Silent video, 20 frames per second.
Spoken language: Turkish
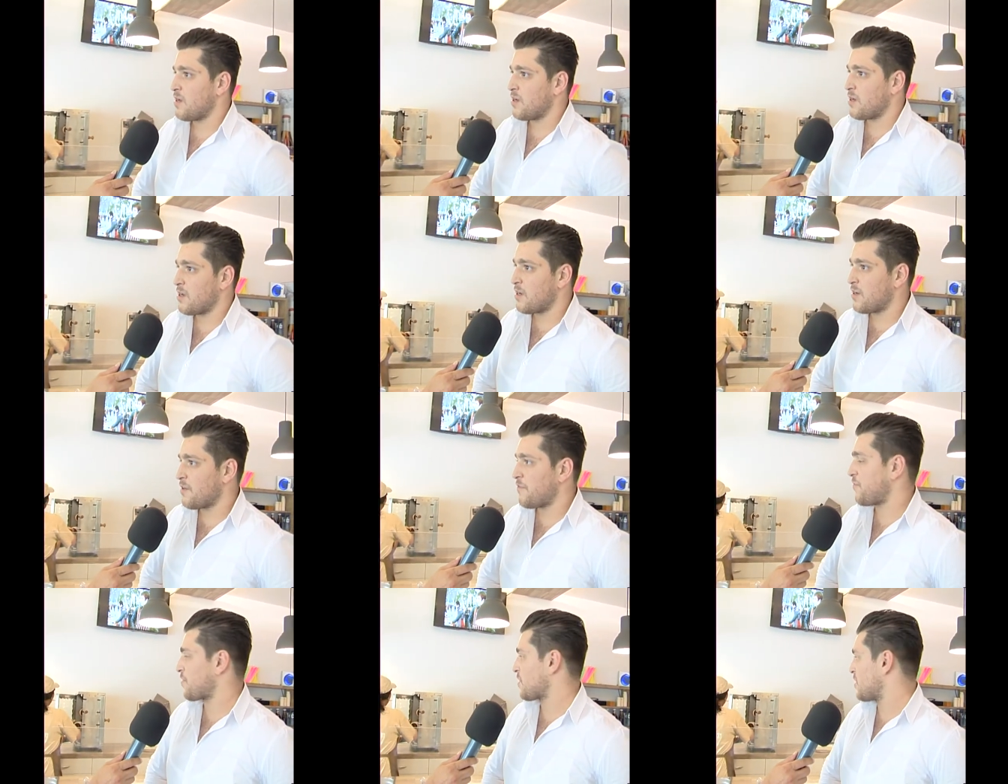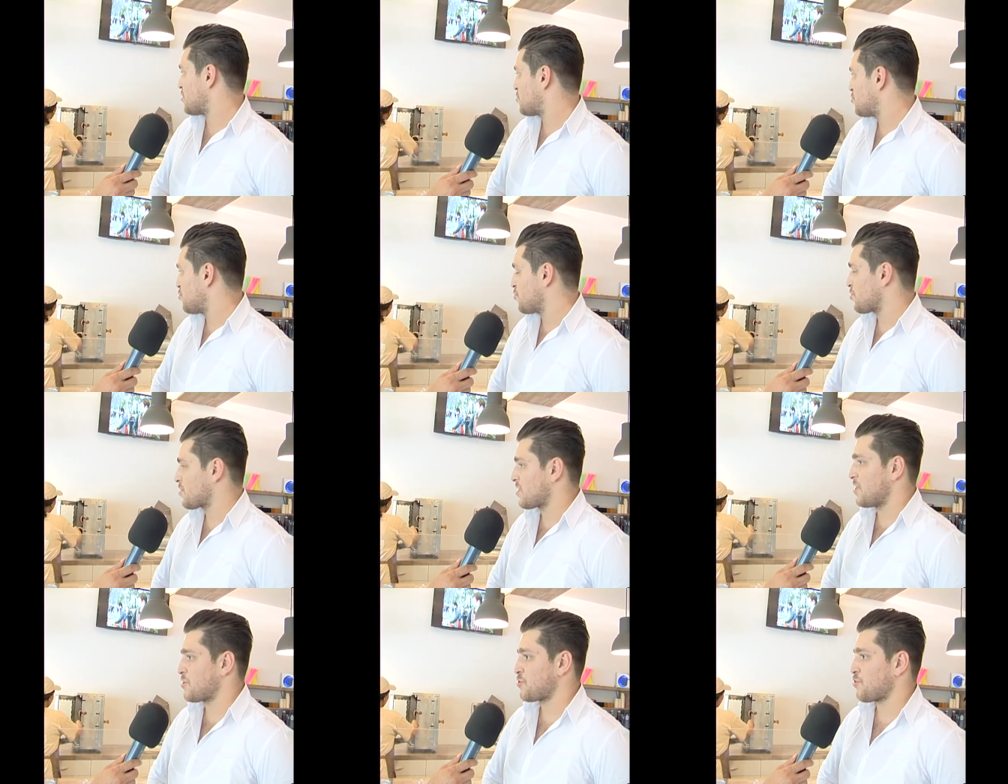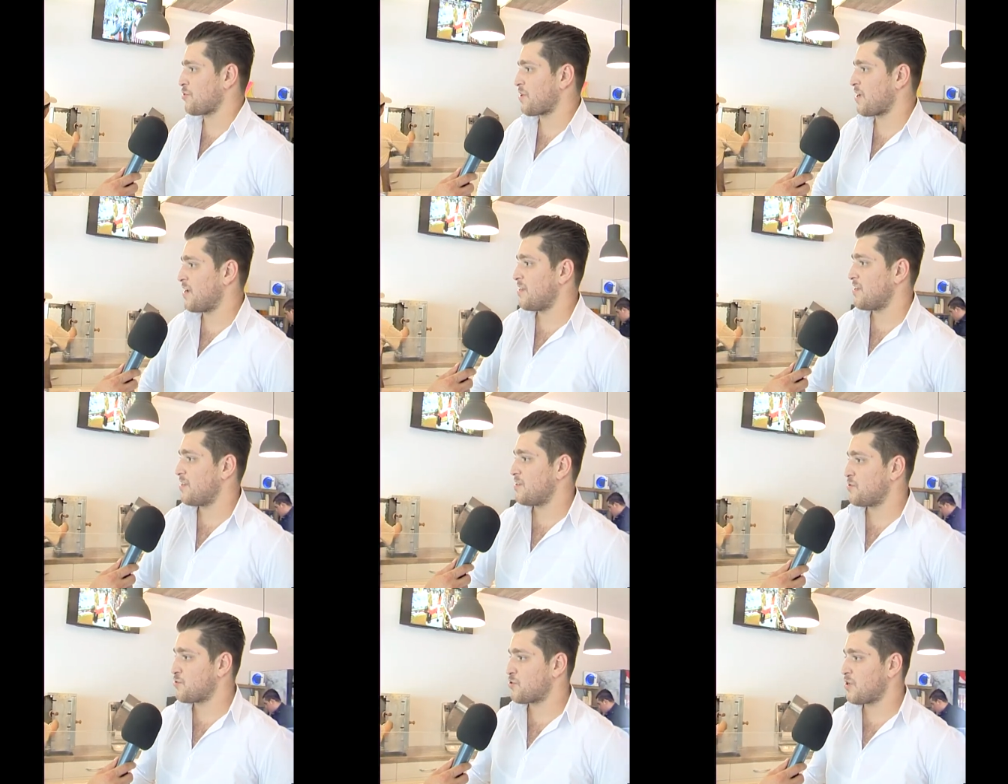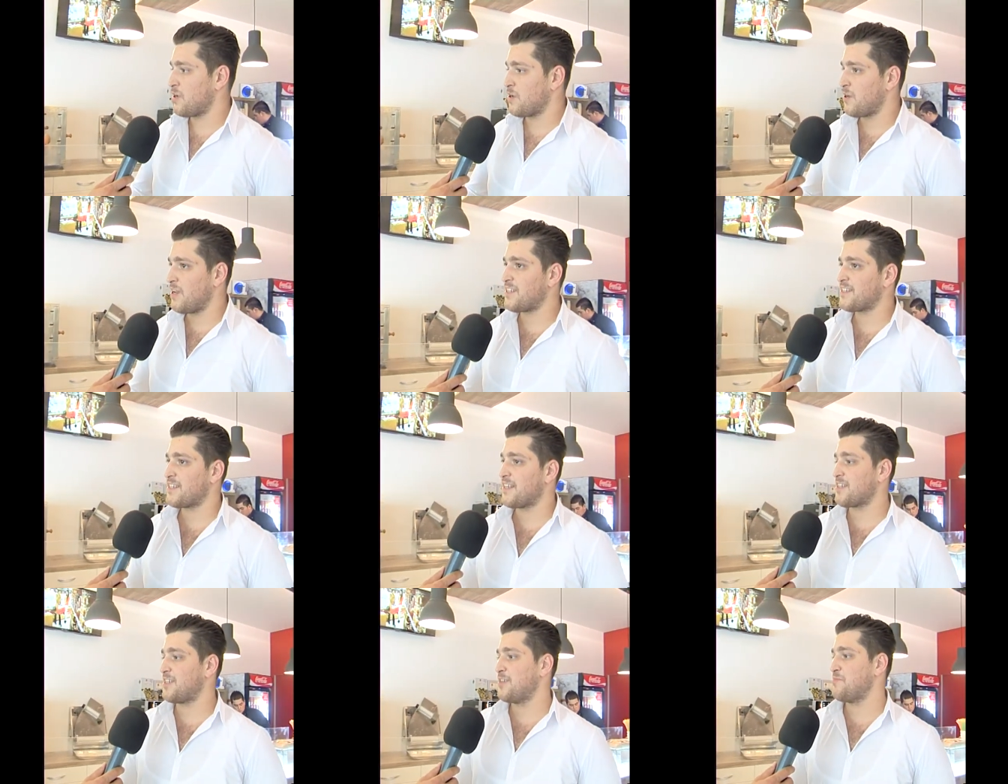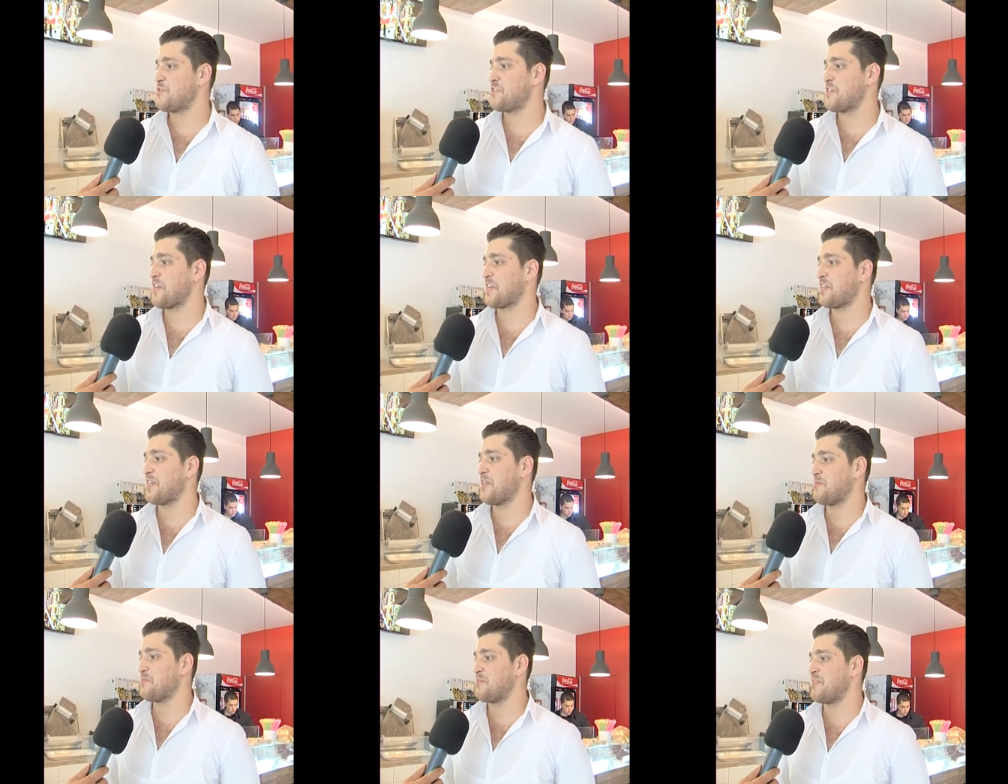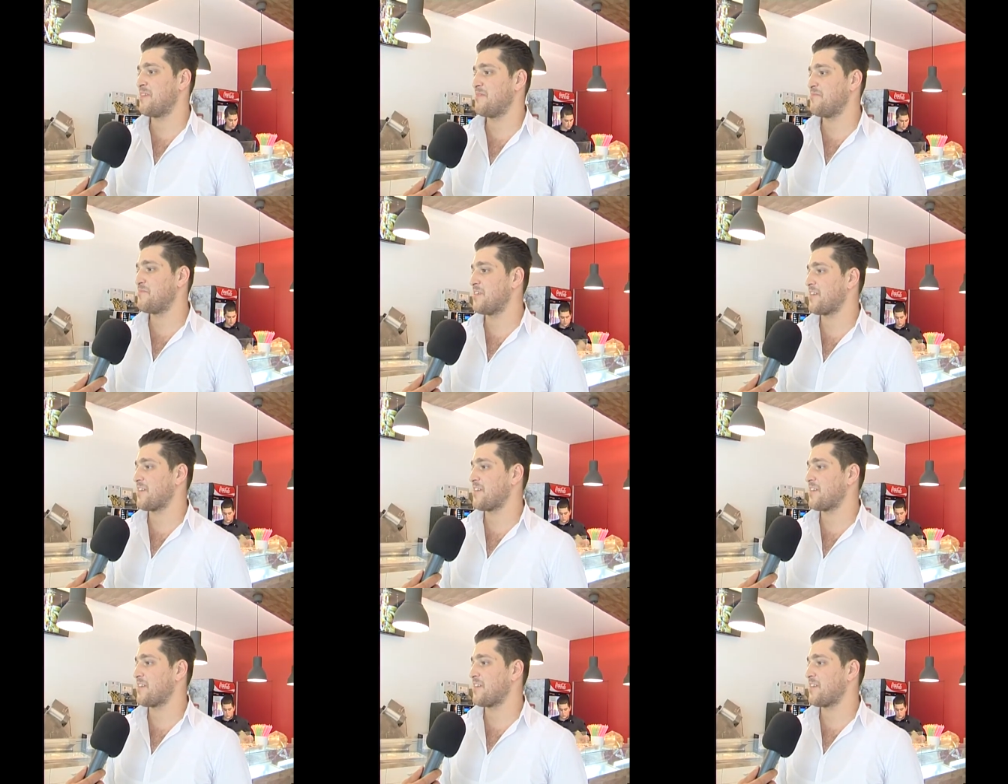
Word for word: ee, fırına sürdükten sonra şöyle lezzetli bir şekilde bir,